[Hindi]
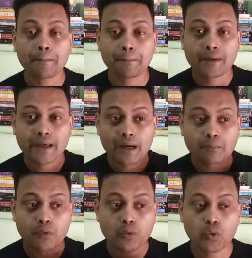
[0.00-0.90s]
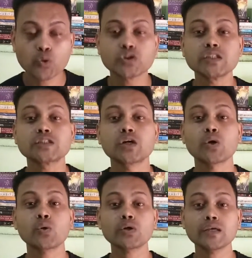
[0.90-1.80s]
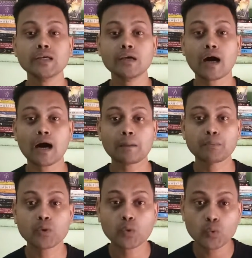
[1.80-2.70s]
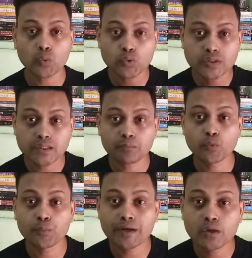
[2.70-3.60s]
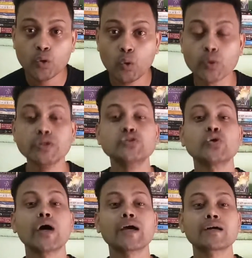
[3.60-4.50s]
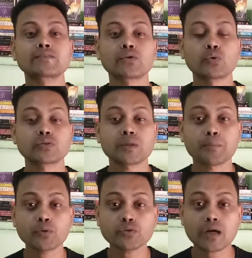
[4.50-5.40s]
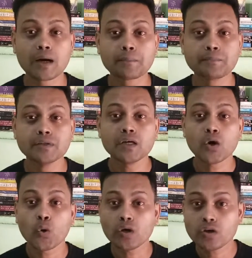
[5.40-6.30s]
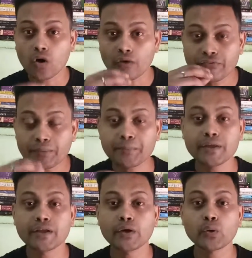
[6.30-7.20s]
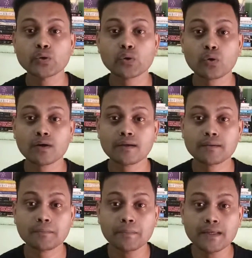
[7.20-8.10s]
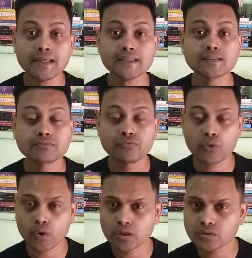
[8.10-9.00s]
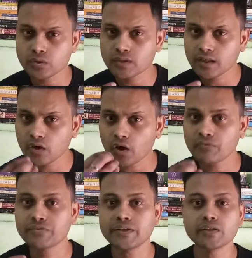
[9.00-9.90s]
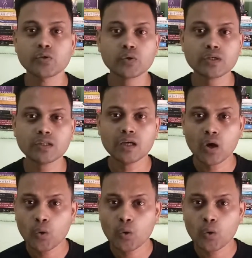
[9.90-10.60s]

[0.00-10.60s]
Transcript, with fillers: अपने आप को कोशिश करो कि आपको उसी मोमेंट को एंजॉय कर सको सपोज़ आप कोई कॉफ़ी पी रहे हो तो प्लीज़ फोकस ऑन द कॉफ़ी क्योंकि